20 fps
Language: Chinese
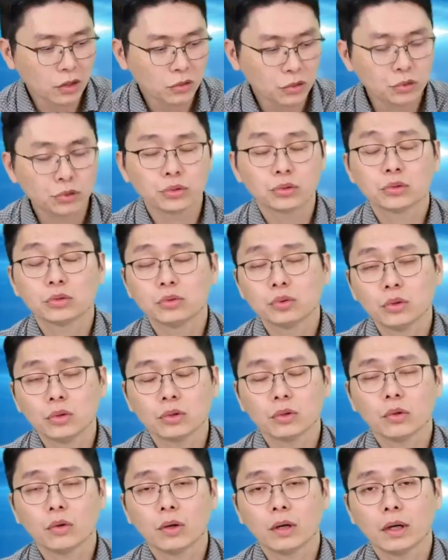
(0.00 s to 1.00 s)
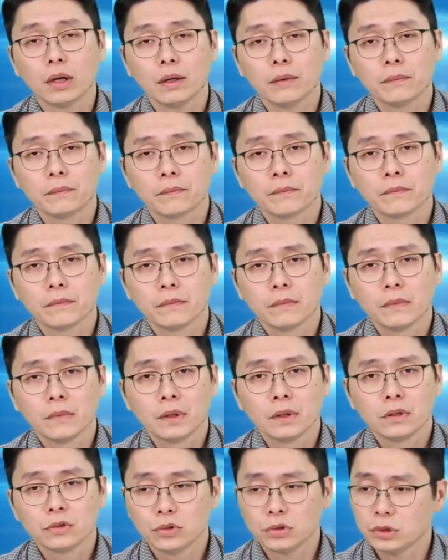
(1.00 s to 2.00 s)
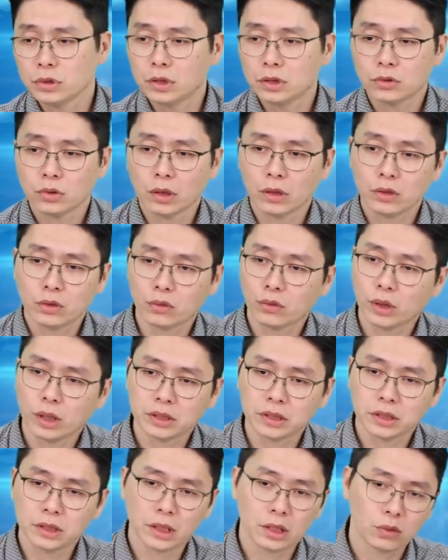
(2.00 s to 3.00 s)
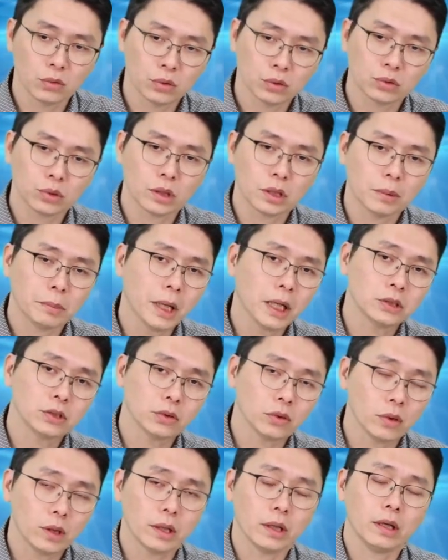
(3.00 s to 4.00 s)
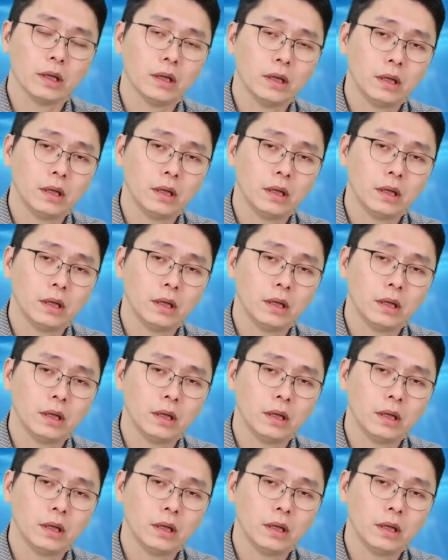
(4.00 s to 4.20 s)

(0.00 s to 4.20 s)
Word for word: 陆续出货的话，去年赚6块，今年如果赚个8、9块，